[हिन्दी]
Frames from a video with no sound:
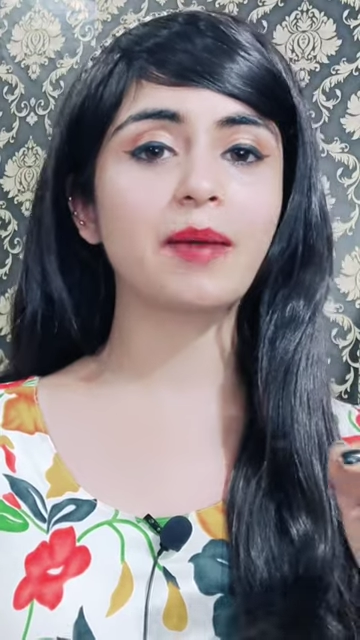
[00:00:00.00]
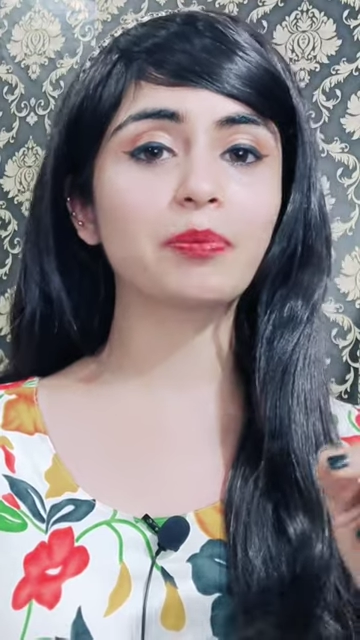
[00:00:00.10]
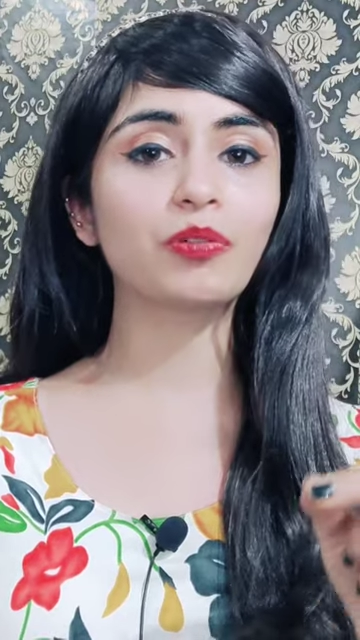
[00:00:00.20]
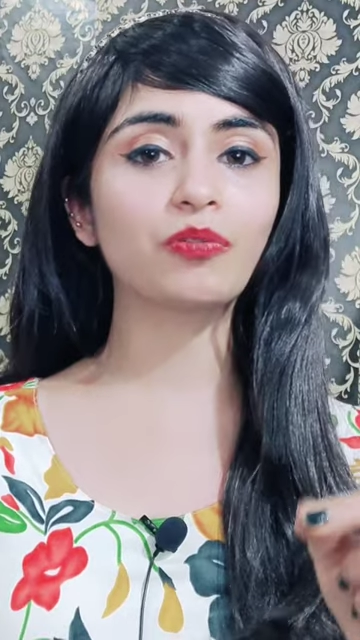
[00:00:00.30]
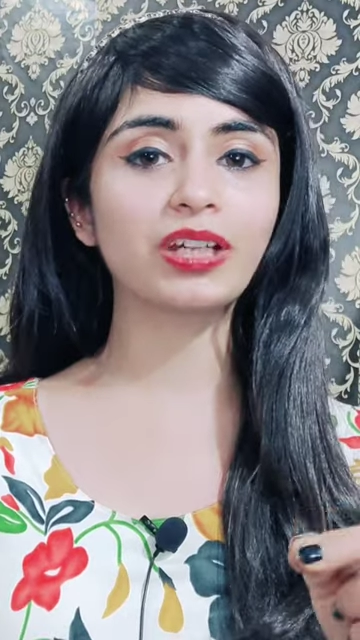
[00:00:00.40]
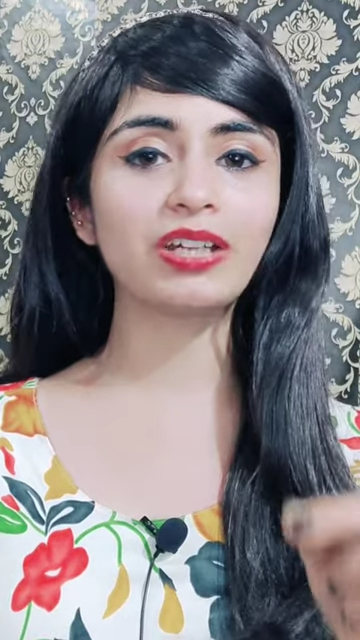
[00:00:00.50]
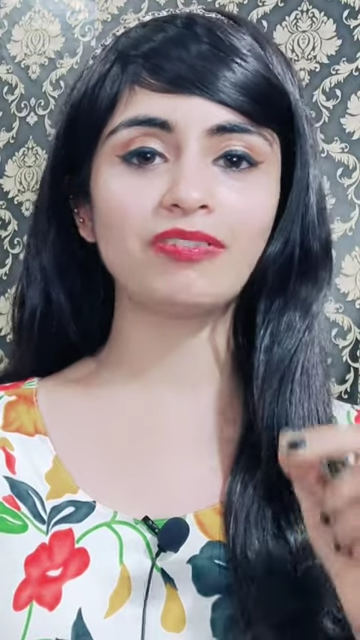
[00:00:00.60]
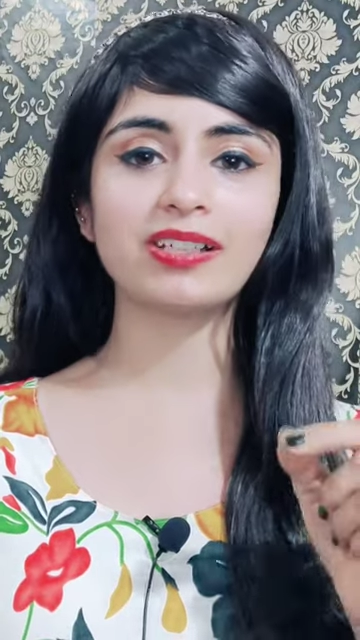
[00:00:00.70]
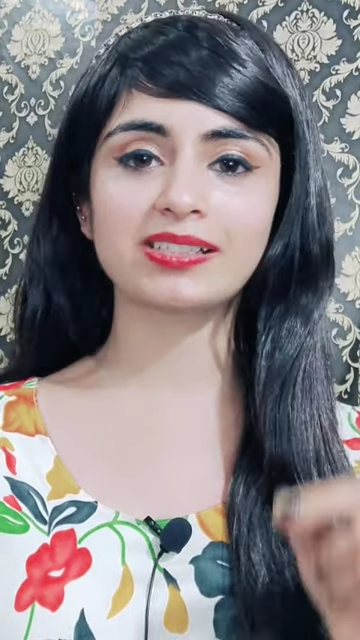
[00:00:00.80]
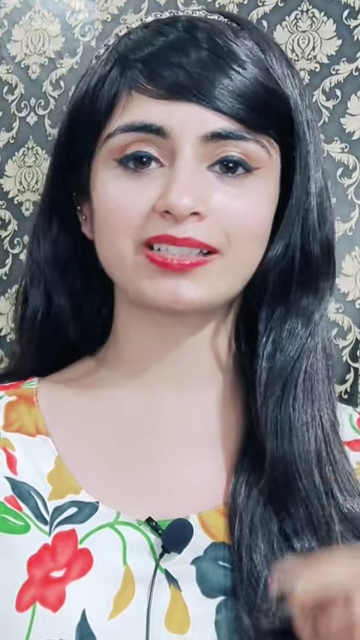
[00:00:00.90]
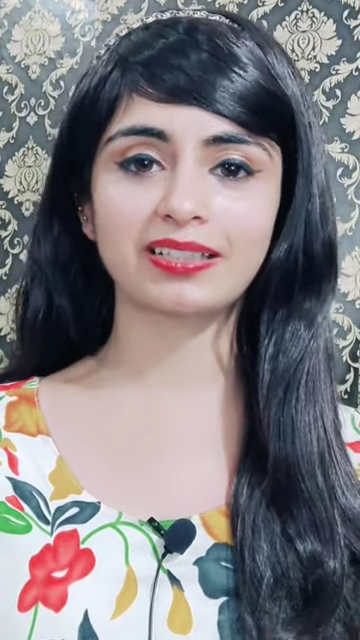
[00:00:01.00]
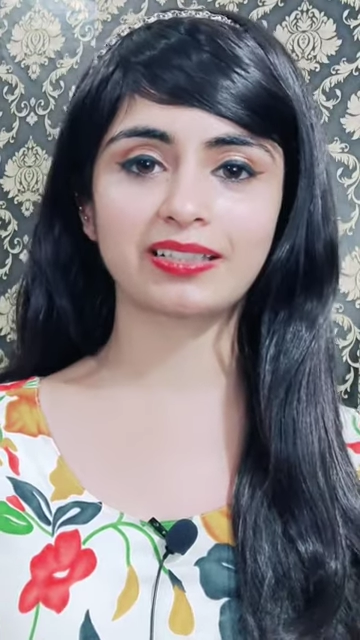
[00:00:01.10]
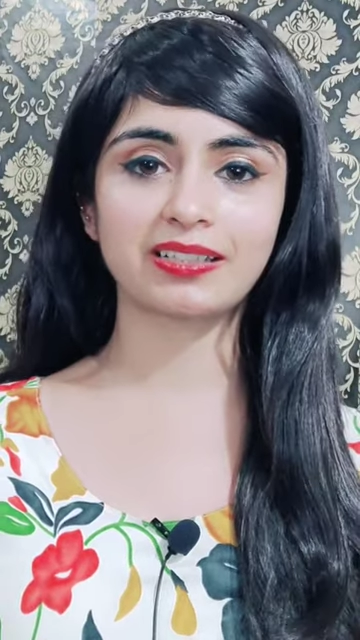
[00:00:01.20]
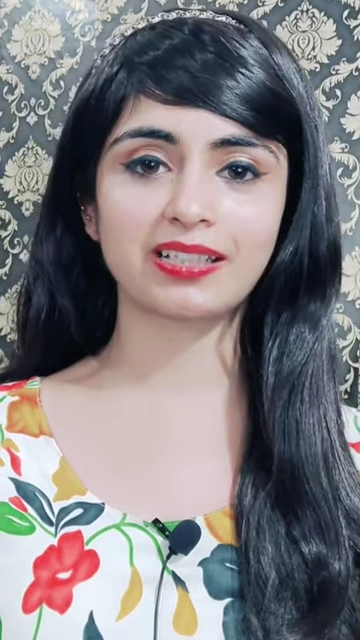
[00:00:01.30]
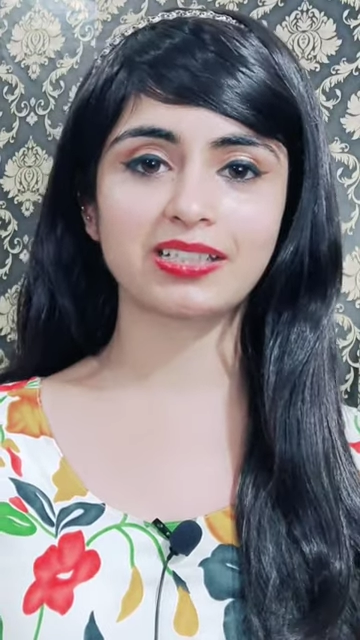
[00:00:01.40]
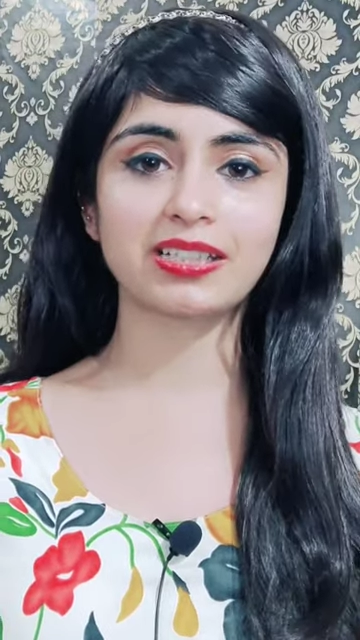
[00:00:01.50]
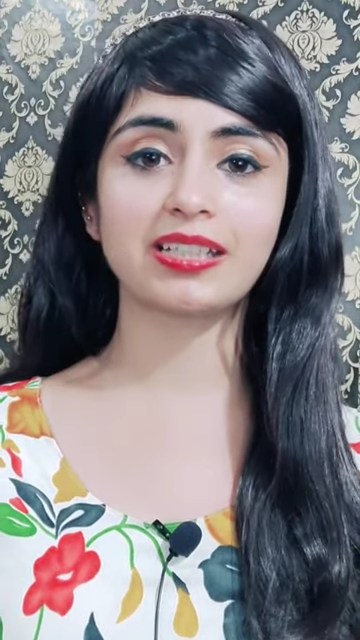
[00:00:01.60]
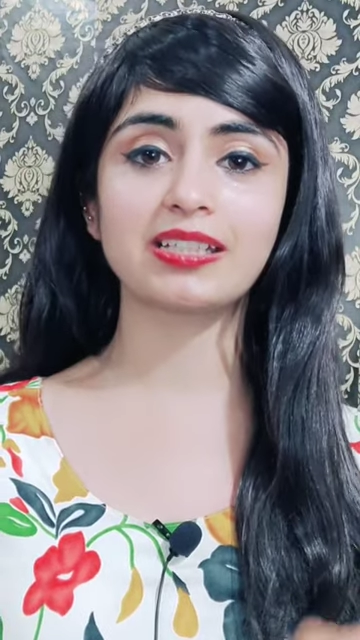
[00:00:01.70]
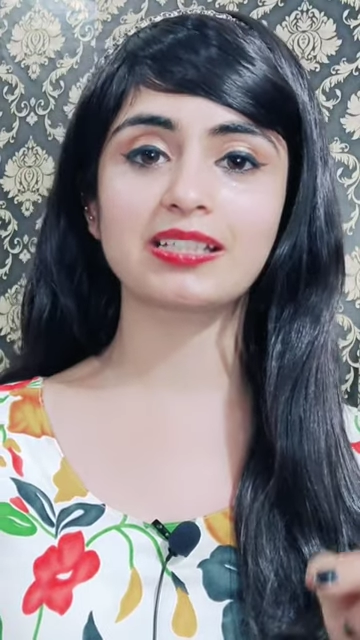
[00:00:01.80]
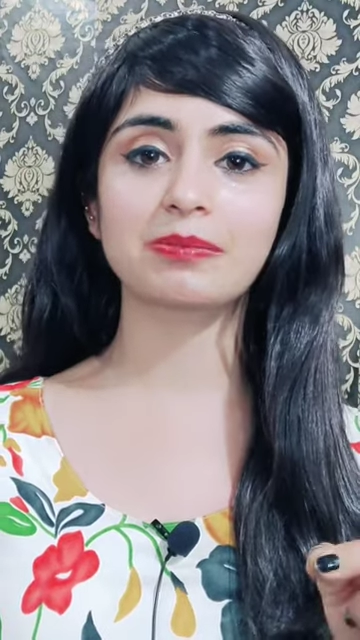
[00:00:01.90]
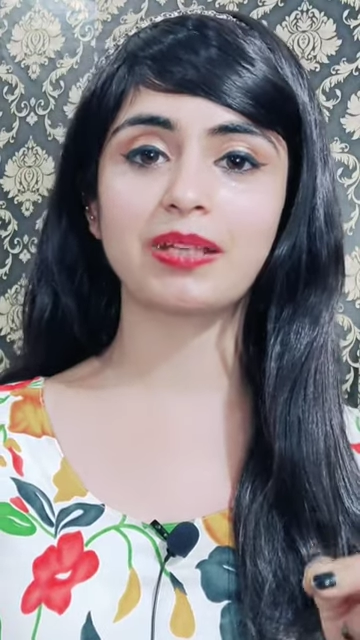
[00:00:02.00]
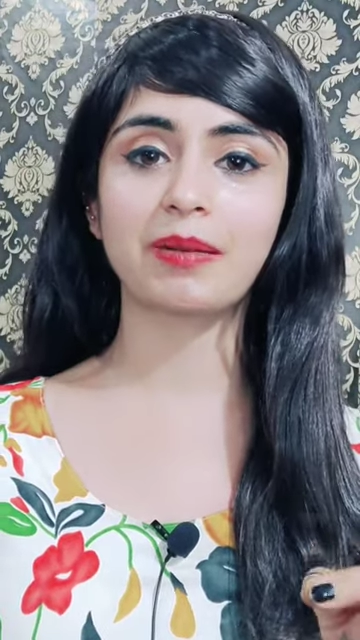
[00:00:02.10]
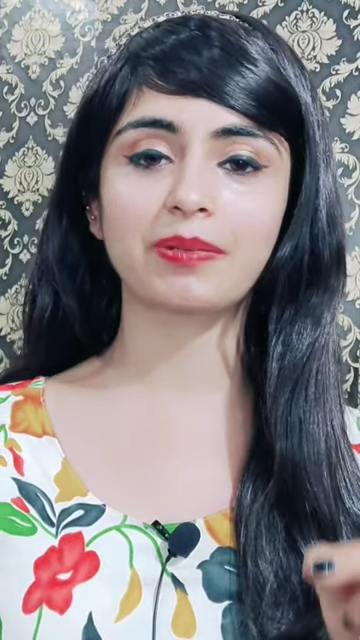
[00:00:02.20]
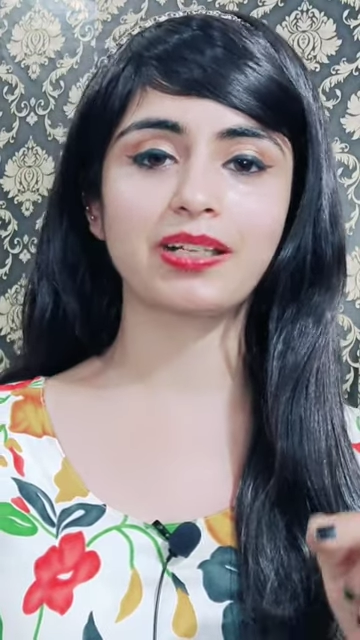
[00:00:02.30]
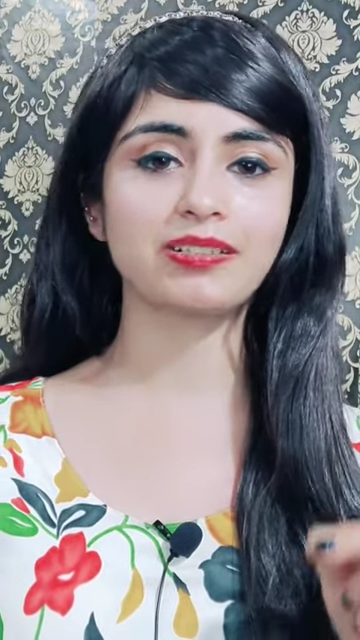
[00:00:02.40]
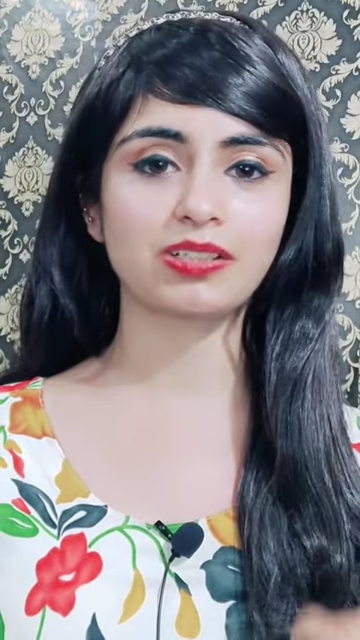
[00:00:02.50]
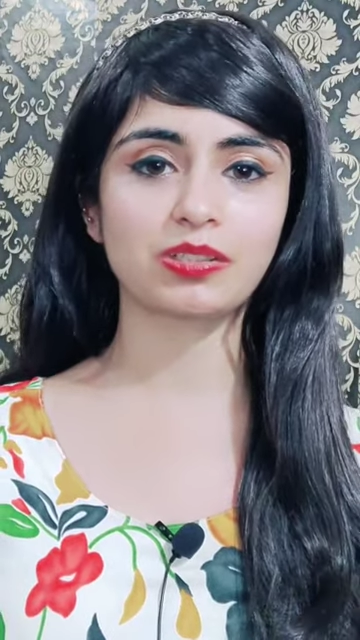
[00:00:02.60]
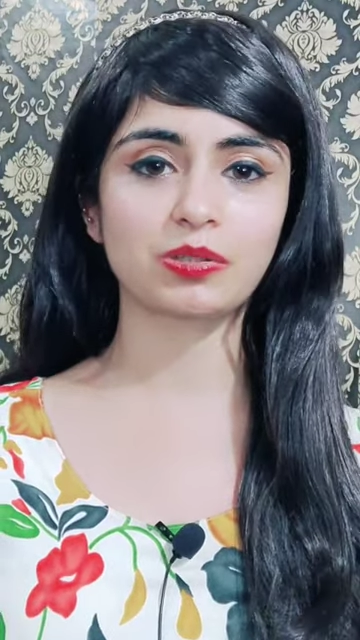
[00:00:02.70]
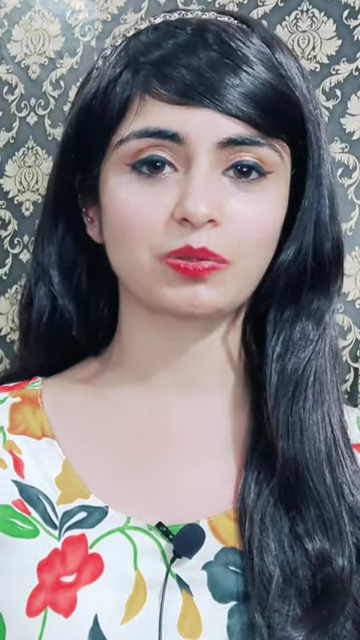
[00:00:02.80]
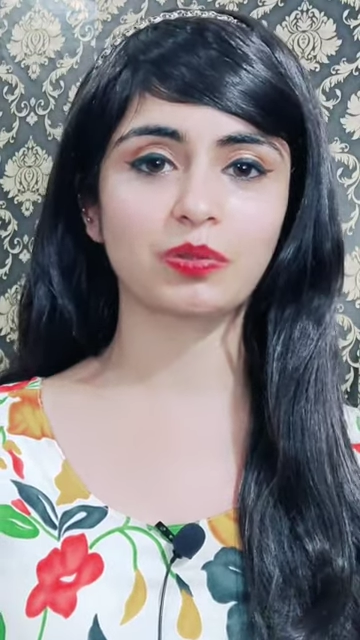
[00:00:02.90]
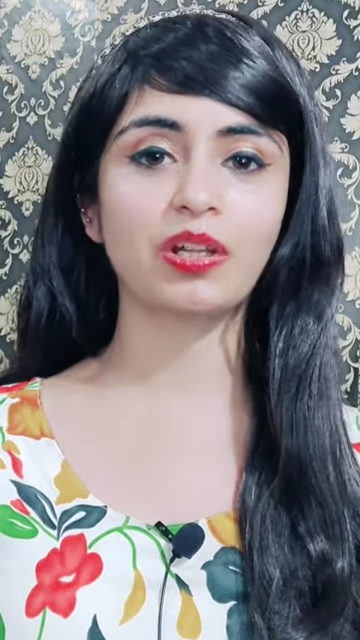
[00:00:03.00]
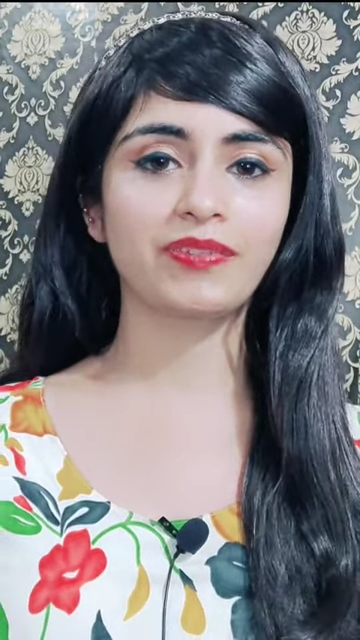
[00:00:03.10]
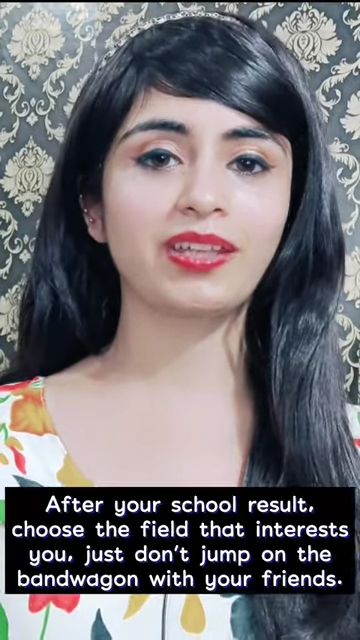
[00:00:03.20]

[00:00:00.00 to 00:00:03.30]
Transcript: आपको वही फील्ड सिलेक्ट करना चाहिए जिसमें आपका इंटरेस्ट हो